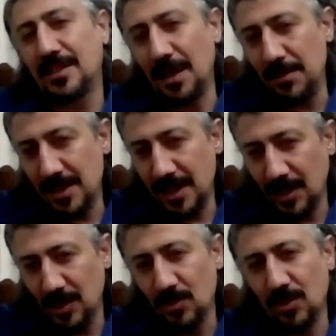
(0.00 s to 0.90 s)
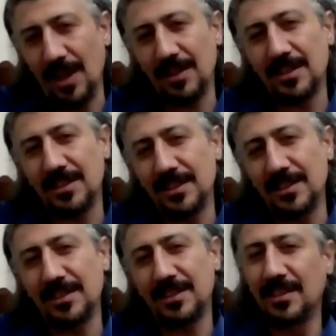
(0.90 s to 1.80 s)
temizlik
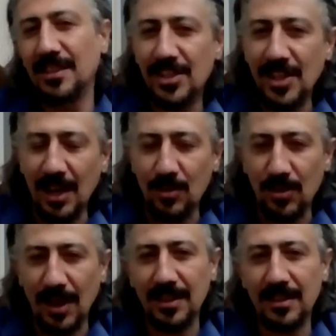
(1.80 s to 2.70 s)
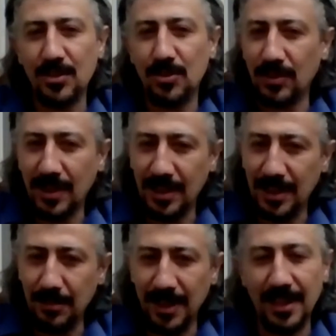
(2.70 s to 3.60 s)
kurallarını, hijyen kurallarına çok dikkat
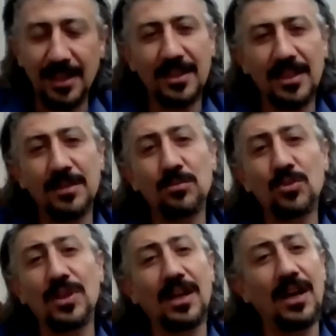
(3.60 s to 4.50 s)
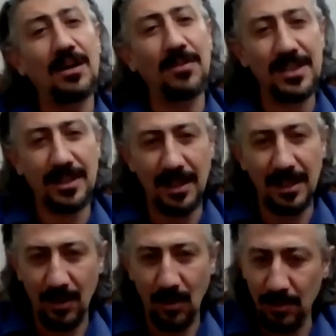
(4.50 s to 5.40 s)
etmeleri gerektiğini, mutlaka
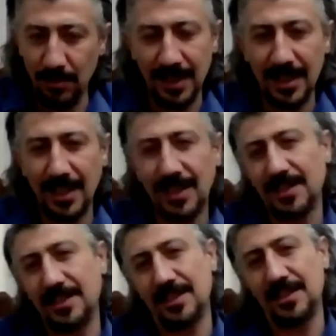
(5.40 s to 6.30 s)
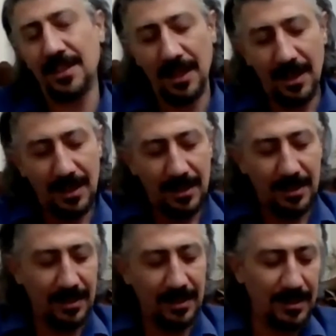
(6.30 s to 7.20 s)
maskeli olmaları gerektiğini,
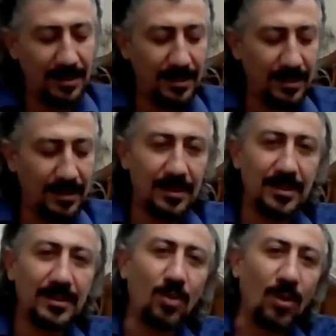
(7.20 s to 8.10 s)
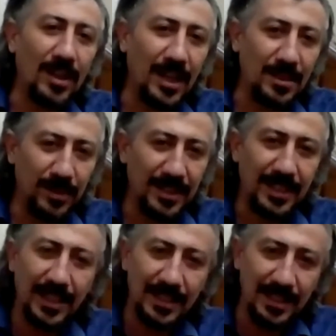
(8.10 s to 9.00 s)
e, tokalaşmanın
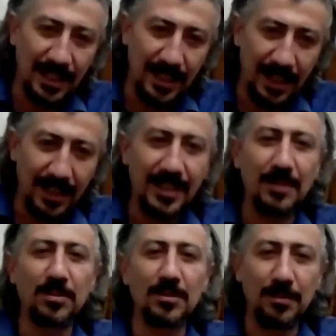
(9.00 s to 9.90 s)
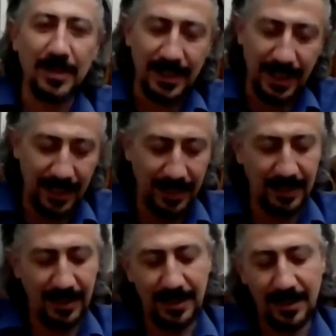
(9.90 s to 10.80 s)
kesinlikle yapılmaması
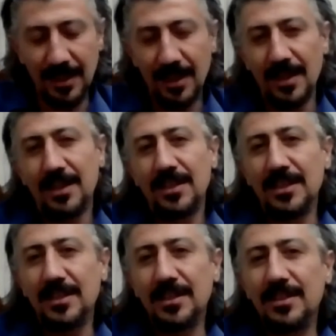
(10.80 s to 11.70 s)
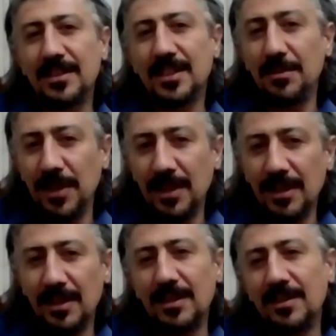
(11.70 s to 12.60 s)
gerektiğini e, gibi
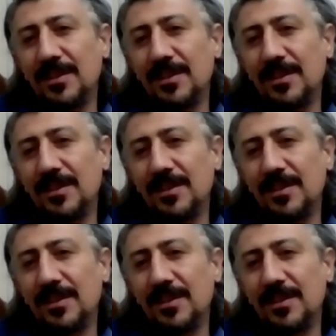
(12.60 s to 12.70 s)
e,